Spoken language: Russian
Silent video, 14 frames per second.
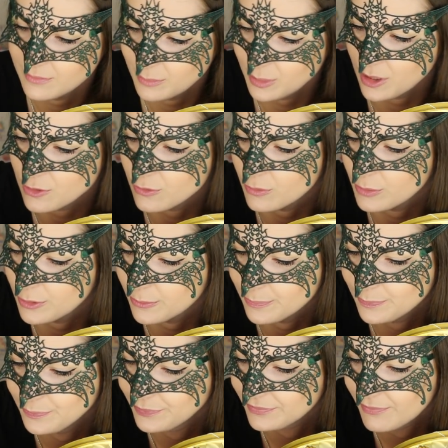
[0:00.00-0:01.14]
Покажу вам потом.
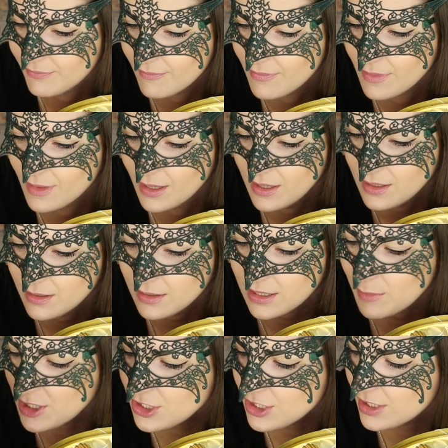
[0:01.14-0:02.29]

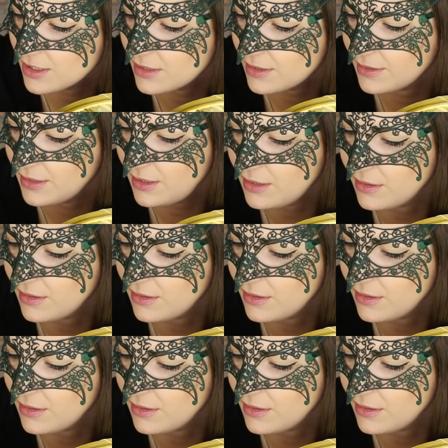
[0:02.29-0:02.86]
Ромашка и